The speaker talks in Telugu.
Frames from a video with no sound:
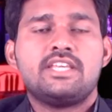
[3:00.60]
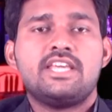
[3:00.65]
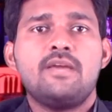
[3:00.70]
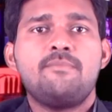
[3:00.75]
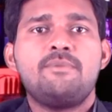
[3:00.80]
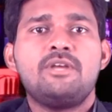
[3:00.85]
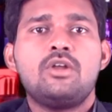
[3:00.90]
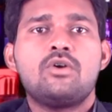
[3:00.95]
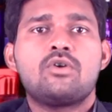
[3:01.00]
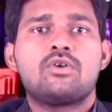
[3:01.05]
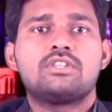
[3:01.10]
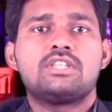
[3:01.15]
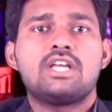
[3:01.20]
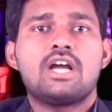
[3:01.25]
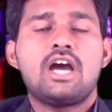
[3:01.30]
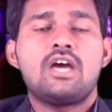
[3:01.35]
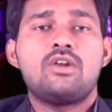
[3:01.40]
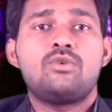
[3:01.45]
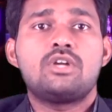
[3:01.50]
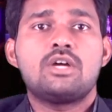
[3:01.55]
ఏపీలో
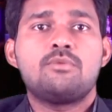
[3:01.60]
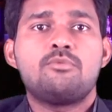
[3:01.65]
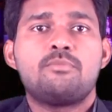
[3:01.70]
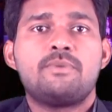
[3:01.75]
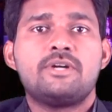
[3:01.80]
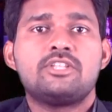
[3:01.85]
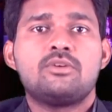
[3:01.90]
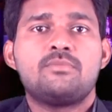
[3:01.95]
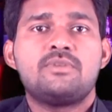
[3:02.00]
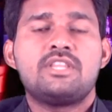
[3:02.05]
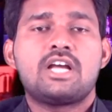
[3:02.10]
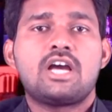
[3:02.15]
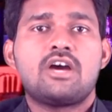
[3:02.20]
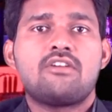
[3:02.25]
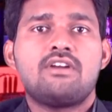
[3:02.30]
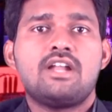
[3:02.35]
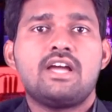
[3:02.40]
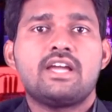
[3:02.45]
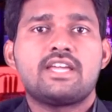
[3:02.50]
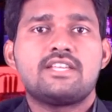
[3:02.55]
కొత్తగా నూట ముప్పై తొమ్మిది
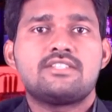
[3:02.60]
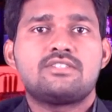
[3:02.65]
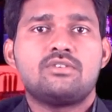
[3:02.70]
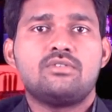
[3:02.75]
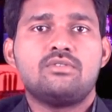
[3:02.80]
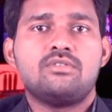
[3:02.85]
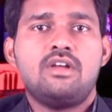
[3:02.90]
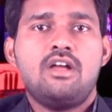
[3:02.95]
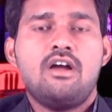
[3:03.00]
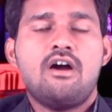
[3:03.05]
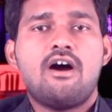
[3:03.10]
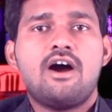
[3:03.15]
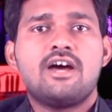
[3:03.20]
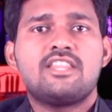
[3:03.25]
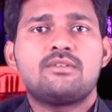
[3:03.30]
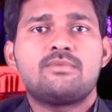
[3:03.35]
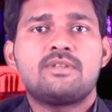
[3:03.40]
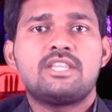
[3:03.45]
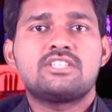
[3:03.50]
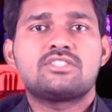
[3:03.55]
కరోనా కేసులు
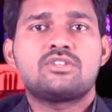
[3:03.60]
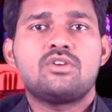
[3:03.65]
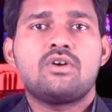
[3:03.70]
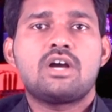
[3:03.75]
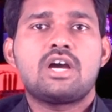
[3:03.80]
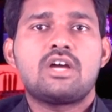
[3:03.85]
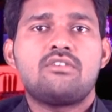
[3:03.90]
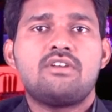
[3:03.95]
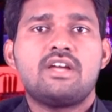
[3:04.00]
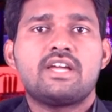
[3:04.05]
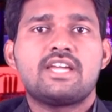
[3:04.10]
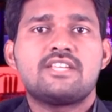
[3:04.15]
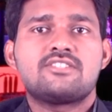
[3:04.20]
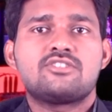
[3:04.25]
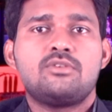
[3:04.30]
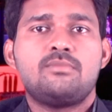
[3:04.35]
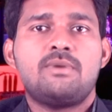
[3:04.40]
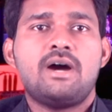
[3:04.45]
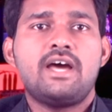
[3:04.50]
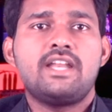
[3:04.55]
ఆంధ్రప్రదేశ్లో కరోనా
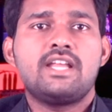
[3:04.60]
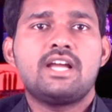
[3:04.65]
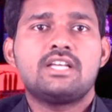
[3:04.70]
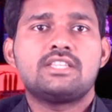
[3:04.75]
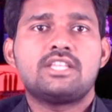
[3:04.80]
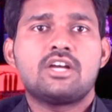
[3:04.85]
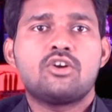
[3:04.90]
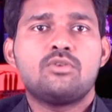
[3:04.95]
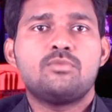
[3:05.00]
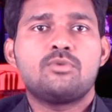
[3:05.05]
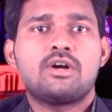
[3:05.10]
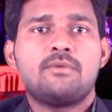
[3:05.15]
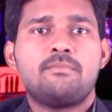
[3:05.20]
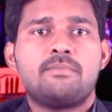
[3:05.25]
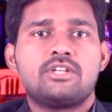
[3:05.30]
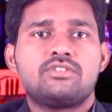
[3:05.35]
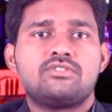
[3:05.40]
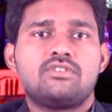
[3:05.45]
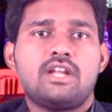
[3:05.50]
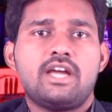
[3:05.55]
కేసులు భారీగా తగ్గుముఖం
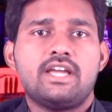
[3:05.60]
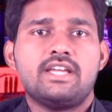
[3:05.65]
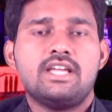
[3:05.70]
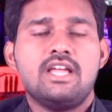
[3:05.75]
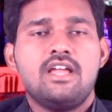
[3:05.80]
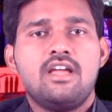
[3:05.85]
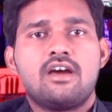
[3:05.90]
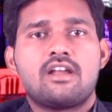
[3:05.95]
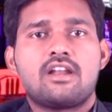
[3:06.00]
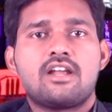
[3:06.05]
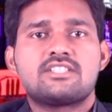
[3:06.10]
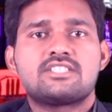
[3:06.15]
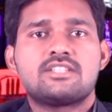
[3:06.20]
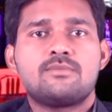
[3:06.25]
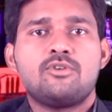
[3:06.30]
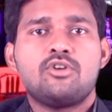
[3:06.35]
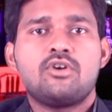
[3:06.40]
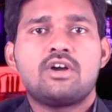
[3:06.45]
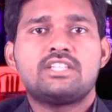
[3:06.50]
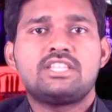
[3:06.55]
పడుతున్నాయి
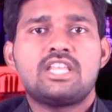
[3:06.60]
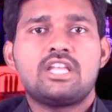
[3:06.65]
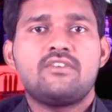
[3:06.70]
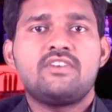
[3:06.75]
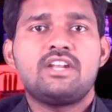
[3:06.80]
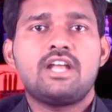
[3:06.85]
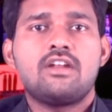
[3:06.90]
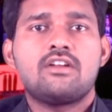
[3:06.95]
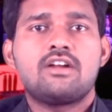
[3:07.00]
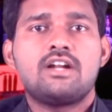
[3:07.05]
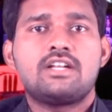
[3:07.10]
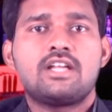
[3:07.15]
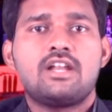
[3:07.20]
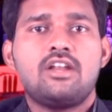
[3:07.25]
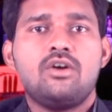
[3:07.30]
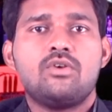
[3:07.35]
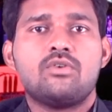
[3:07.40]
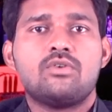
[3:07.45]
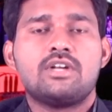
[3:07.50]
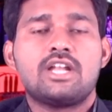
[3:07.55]
రాష్ట్రంలో గత ఇరవై నాలుగు
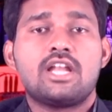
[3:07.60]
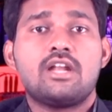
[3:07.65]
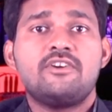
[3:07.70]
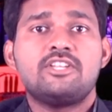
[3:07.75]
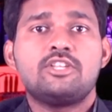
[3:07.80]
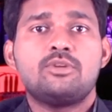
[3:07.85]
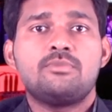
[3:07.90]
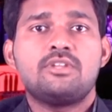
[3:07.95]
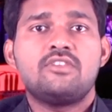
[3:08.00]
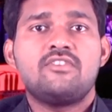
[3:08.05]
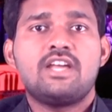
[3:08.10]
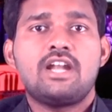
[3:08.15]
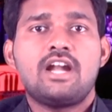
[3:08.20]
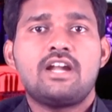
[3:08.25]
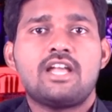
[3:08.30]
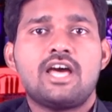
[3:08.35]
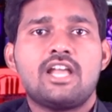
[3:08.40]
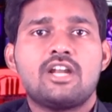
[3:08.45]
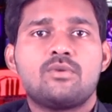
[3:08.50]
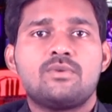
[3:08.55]
గంటల్లో నలభై తొమ్మిది వేల
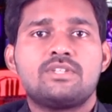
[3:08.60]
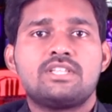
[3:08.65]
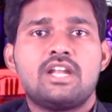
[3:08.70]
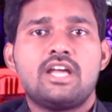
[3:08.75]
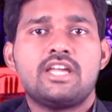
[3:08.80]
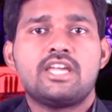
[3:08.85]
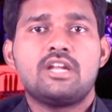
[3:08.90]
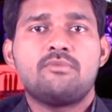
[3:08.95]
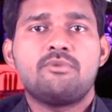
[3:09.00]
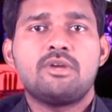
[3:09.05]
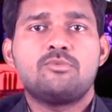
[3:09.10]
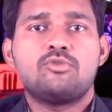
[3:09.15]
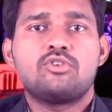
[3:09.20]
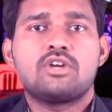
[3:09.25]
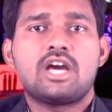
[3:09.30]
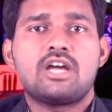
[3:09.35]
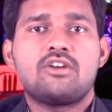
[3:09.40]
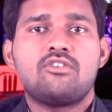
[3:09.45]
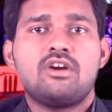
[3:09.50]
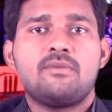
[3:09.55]
నాలుగు వందల ఎనభై మూడు
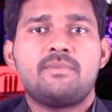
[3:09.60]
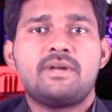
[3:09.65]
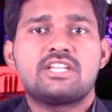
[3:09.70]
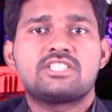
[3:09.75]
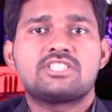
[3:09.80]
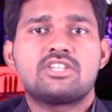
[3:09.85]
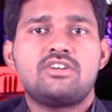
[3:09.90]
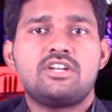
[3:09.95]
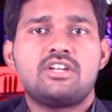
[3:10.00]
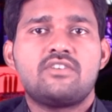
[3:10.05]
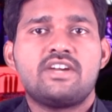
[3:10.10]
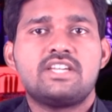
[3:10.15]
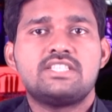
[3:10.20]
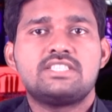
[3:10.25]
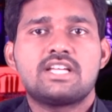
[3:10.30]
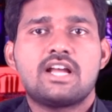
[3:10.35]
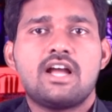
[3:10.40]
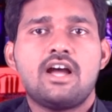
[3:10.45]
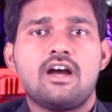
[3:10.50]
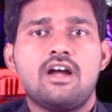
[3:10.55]
కరోనా పరీక్షలు
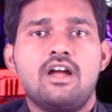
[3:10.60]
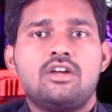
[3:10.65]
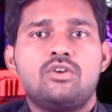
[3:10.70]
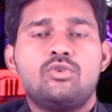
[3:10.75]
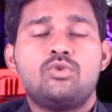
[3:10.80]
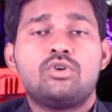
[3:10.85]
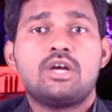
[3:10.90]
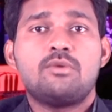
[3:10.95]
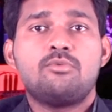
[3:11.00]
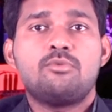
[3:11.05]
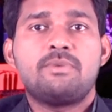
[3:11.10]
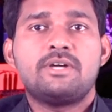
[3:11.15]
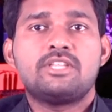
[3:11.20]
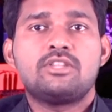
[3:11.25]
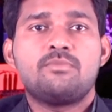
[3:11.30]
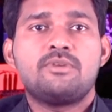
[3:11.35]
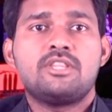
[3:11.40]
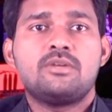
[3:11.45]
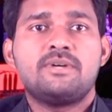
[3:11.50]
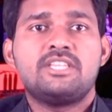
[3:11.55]
నిర్వహించగా నూట ముప్పై
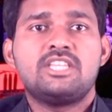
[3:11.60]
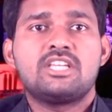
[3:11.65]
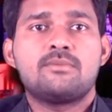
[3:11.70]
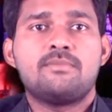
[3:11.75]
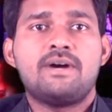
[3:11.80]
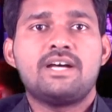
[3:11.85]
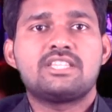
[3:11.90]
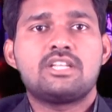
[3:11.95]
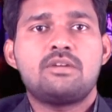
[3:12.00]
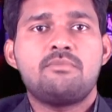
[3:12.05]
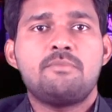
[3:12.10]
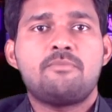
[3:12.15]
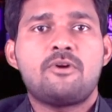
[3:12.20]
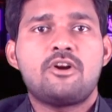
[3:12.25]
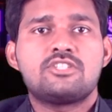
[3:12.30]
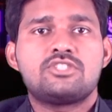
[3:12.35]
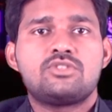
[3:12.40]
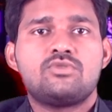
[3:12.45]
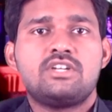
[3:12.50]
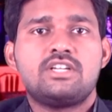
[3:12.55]
తొమ్మిది మందికి మాత్రమే
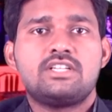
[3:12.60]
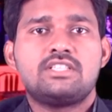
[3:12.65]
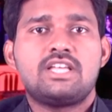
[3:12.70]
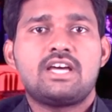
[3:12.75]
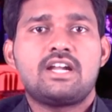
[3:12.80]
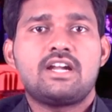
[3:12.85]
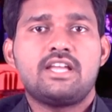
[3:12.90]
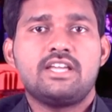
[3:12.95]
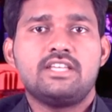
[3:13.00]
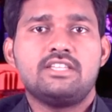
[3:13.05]
పాజిటివ్ నిర్ధారణ